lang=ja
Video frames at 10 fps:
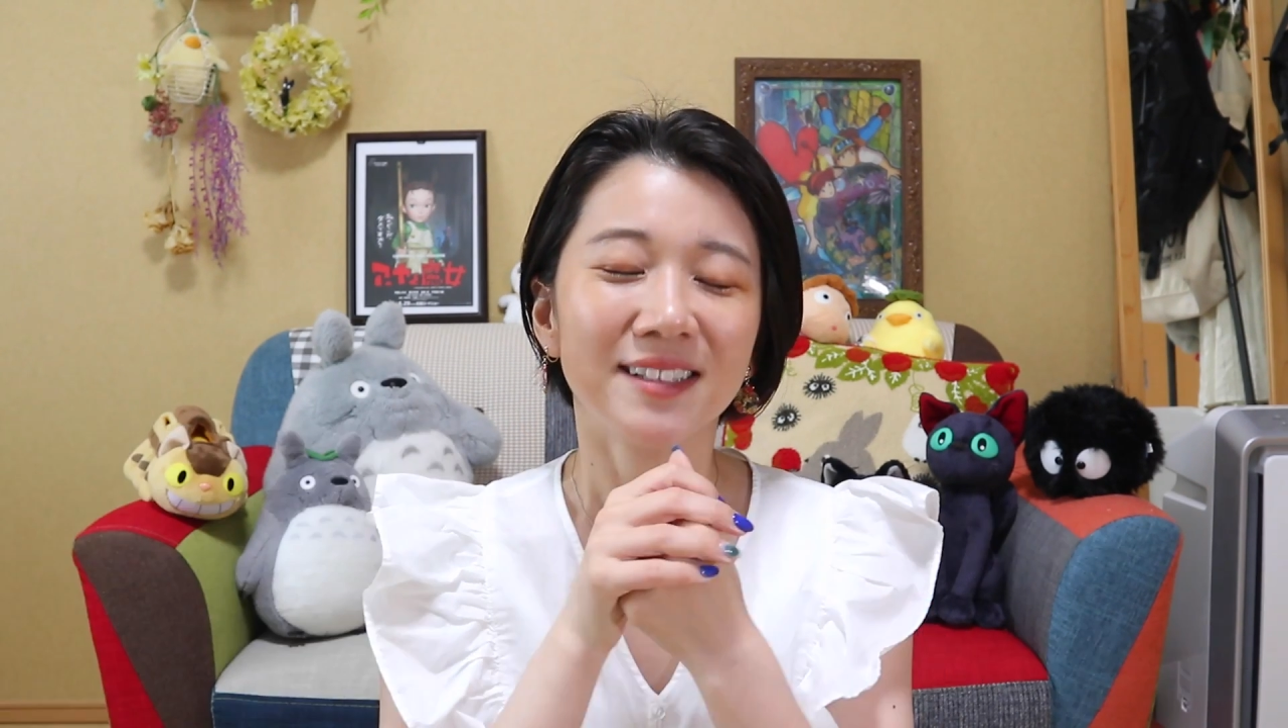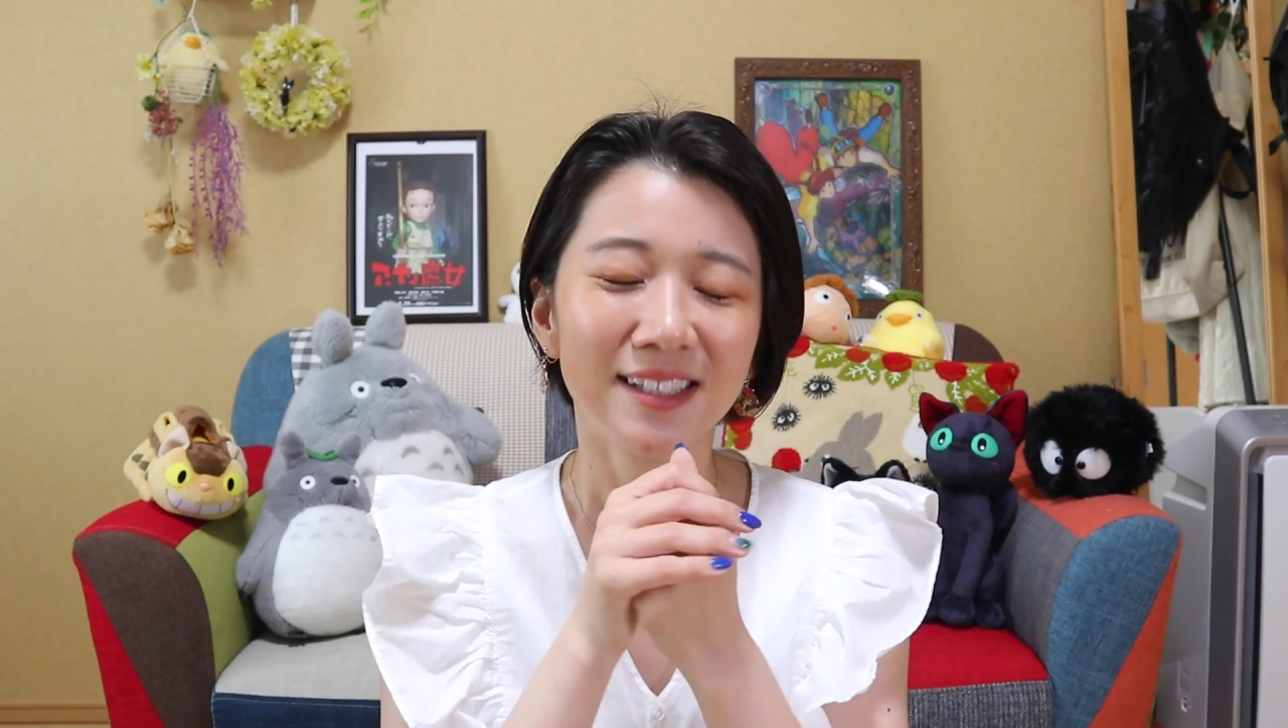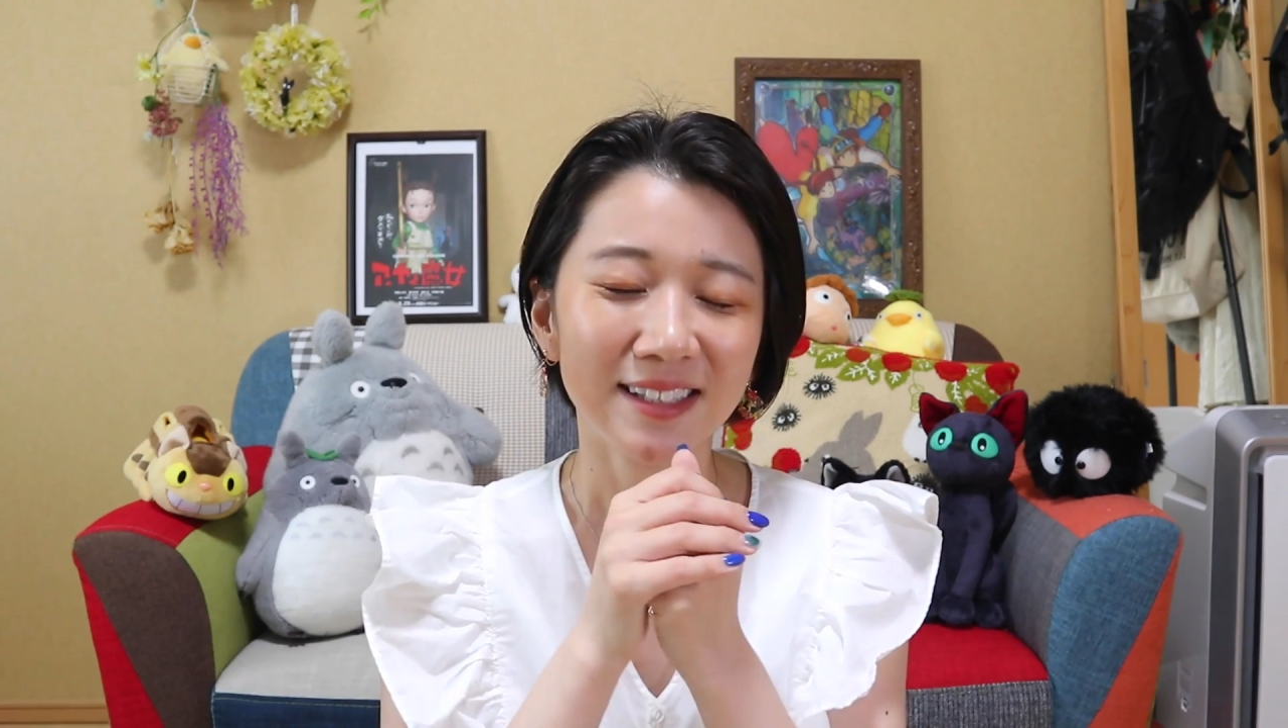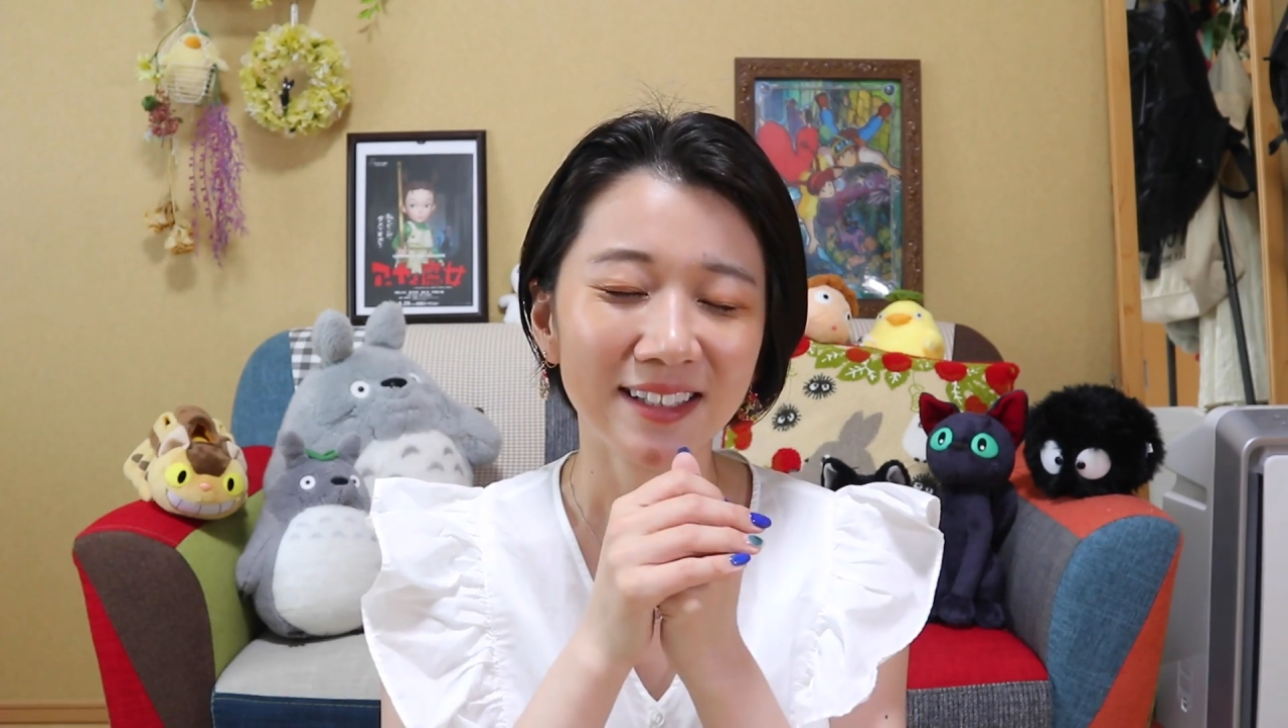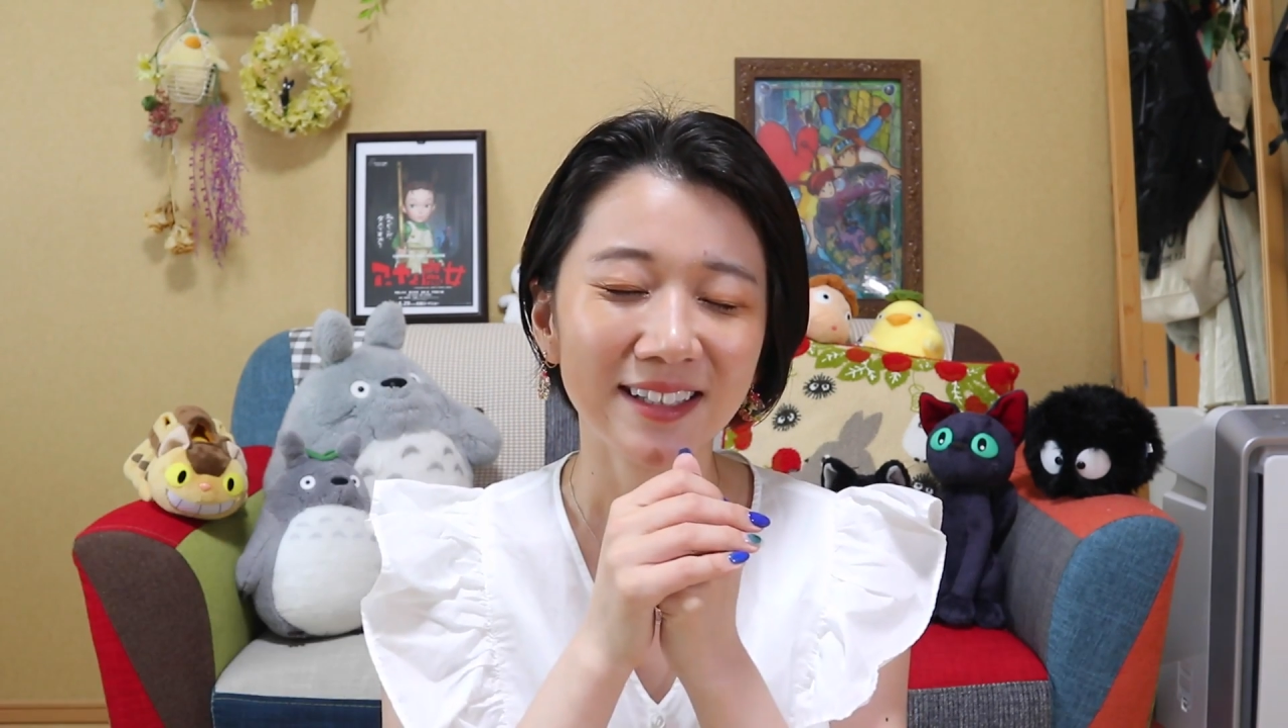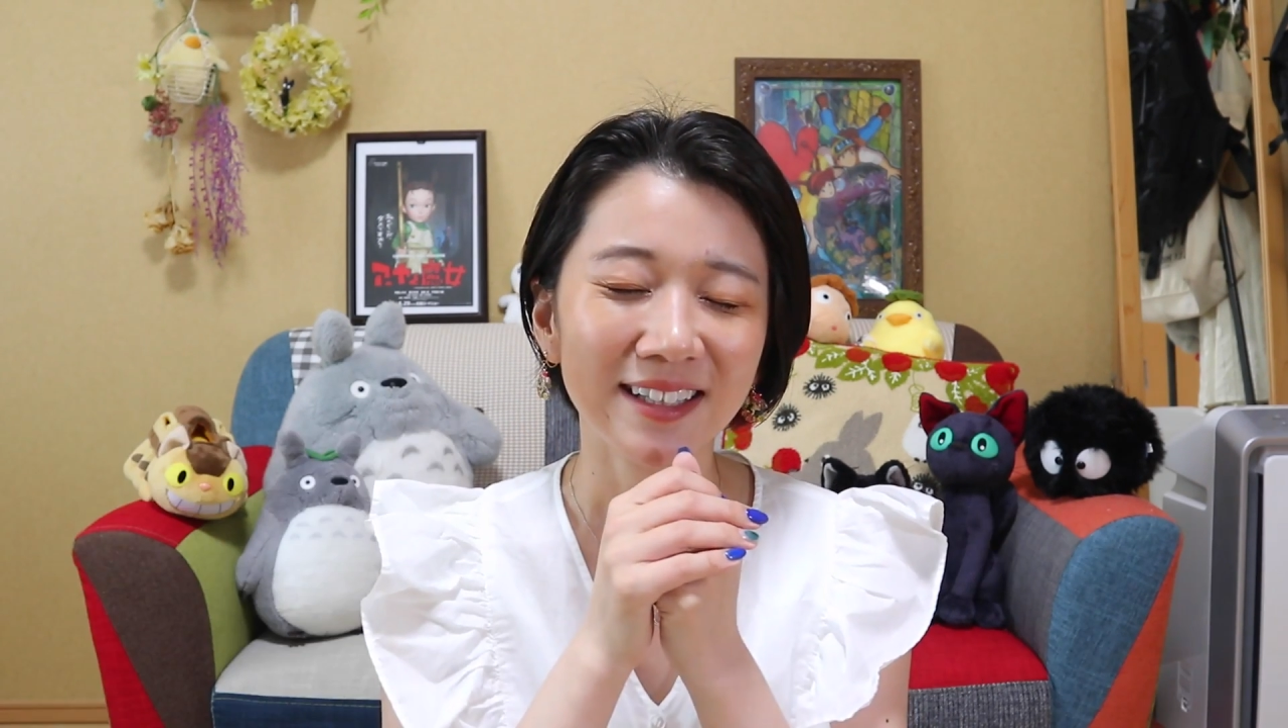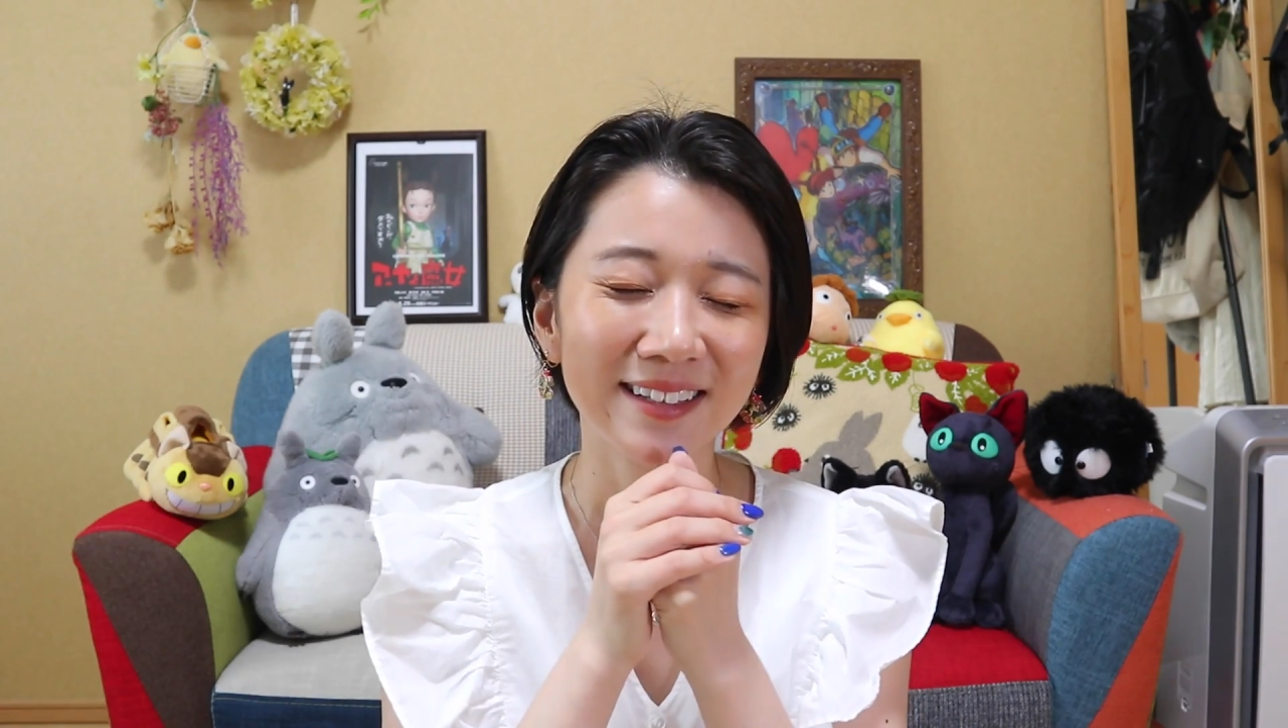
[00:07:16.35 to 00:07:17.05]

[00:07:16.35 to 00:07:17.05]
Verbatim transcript: ぜひ